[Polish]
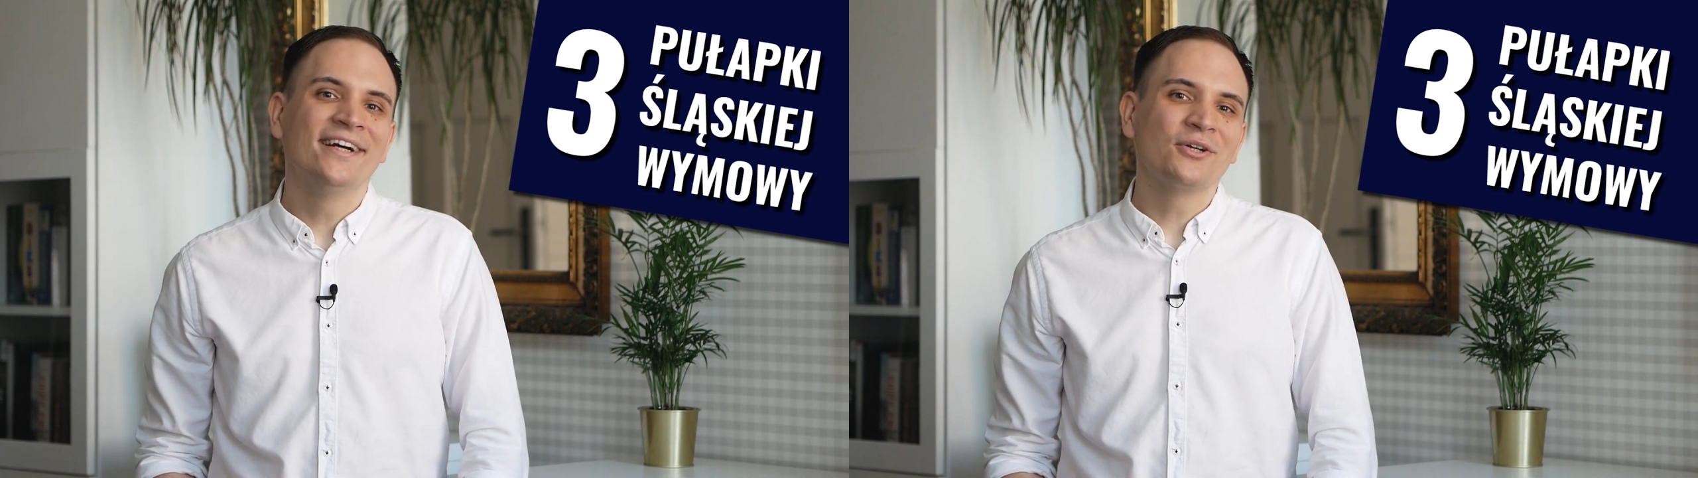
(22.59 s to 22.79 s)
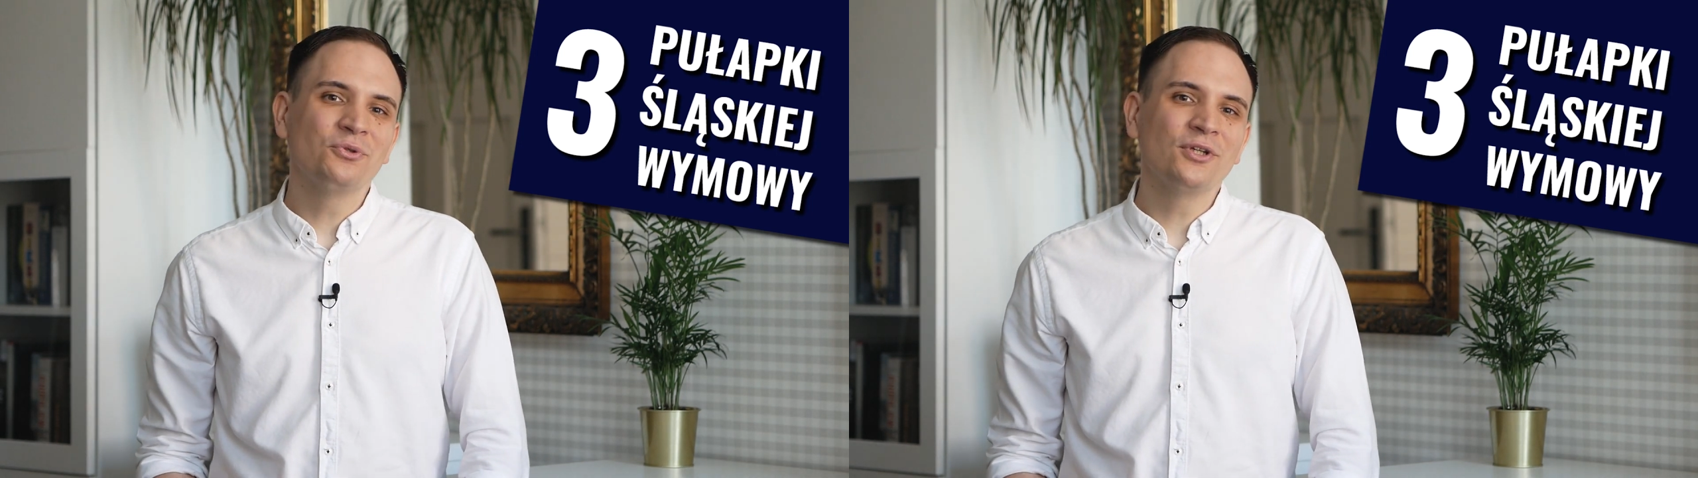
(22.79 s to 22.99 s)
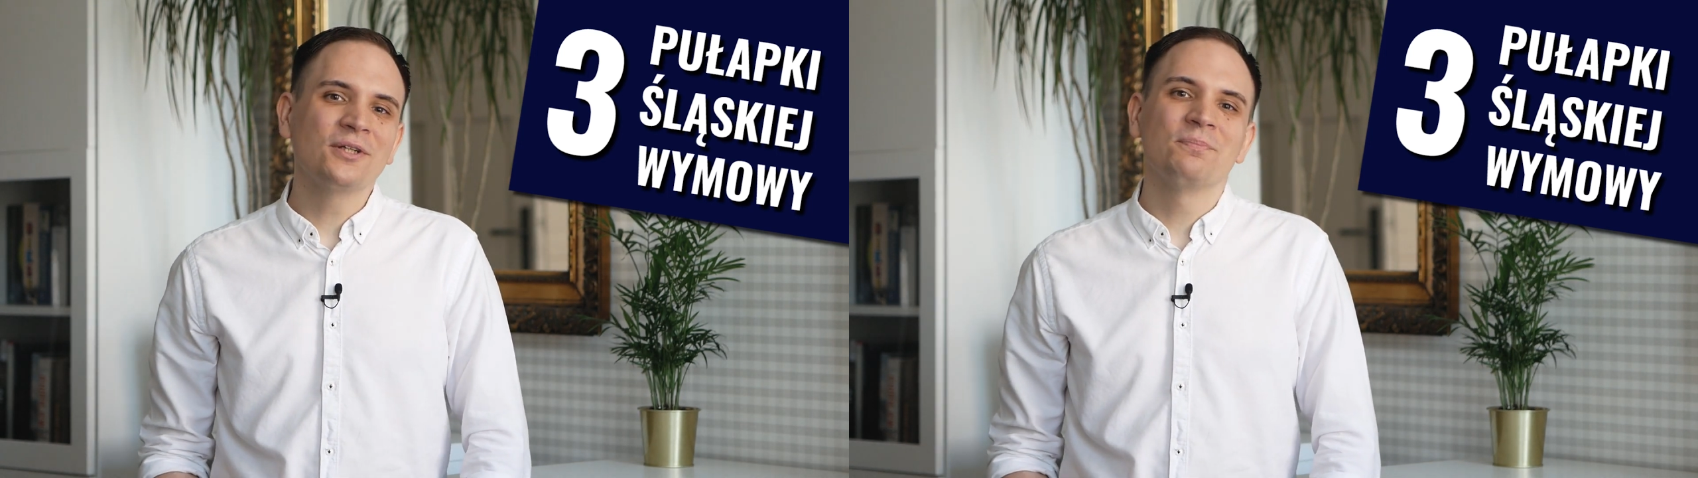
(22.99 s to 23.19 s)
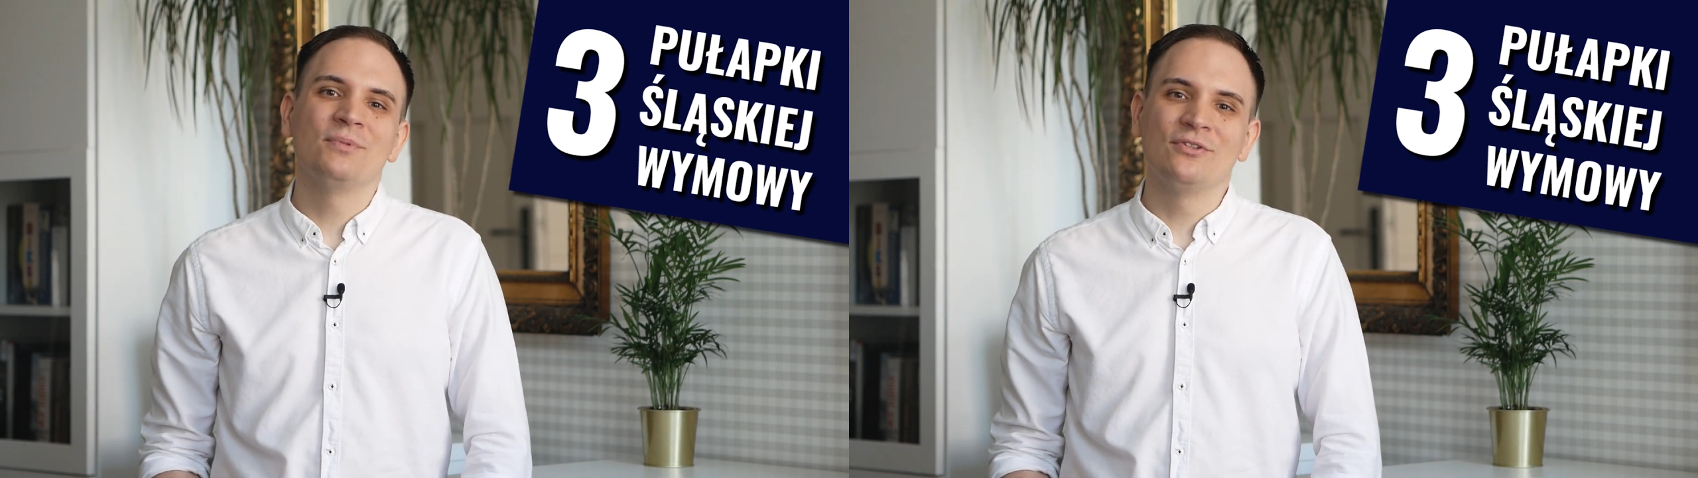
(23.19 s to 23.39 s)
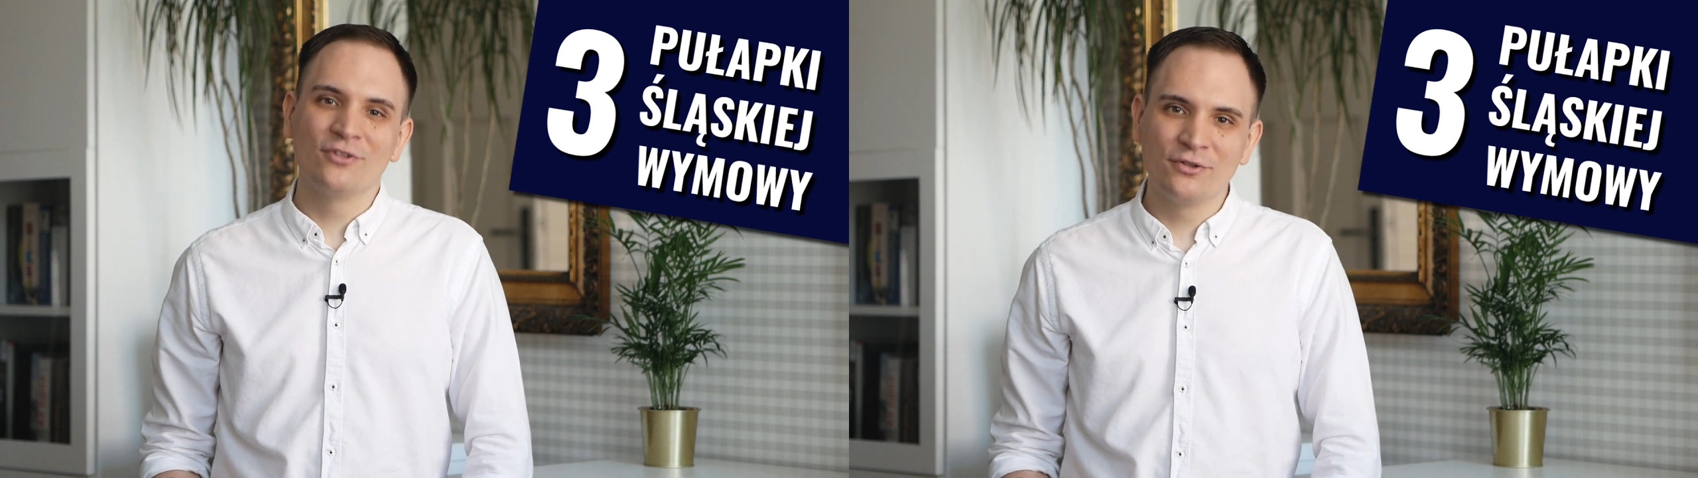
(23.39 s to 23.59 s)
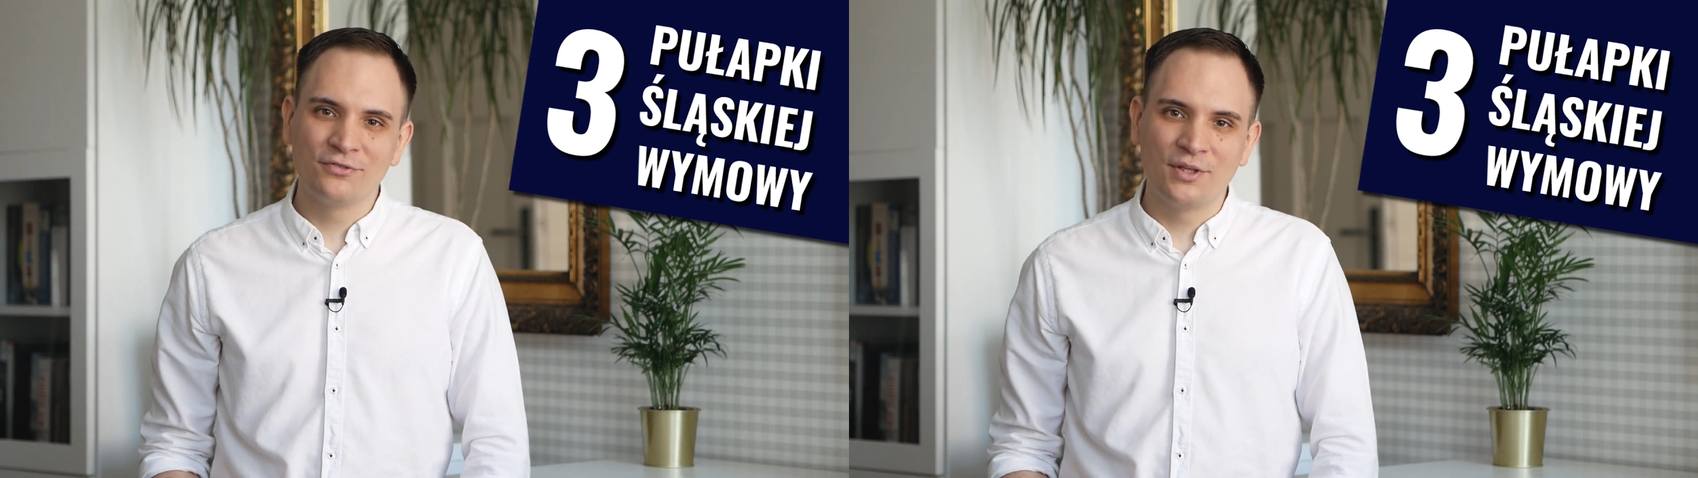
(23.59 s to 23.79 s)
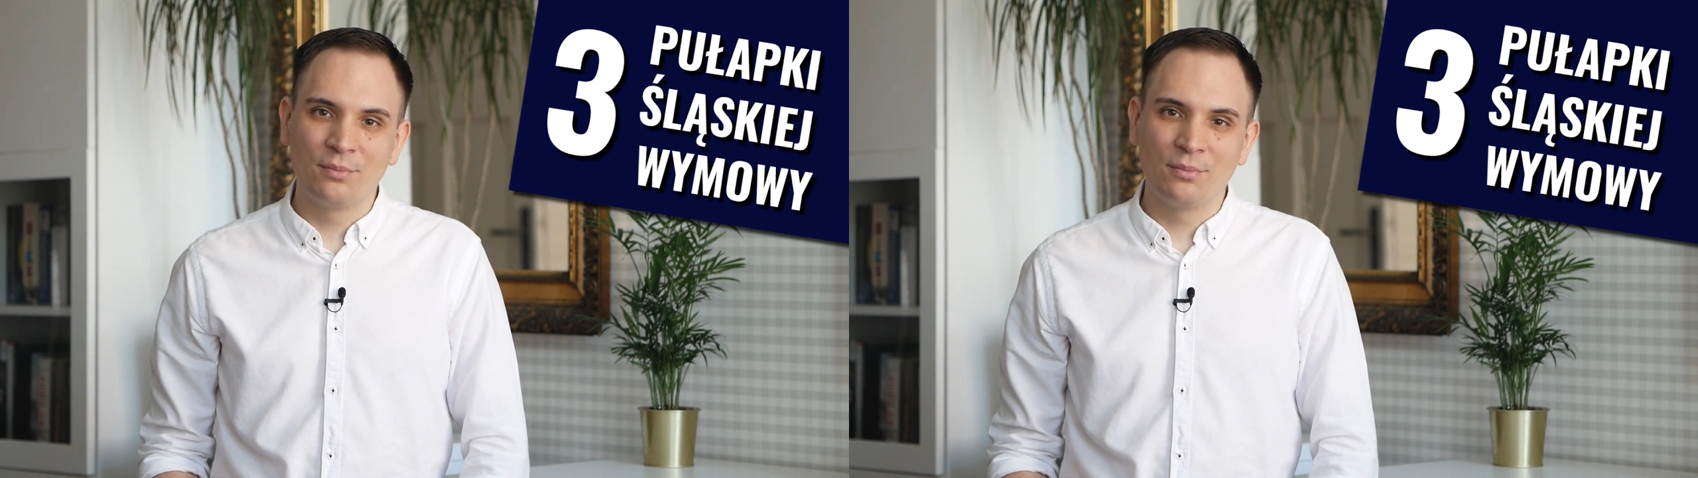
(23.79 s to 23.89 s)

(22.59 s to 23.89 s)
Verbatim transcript: których pisownia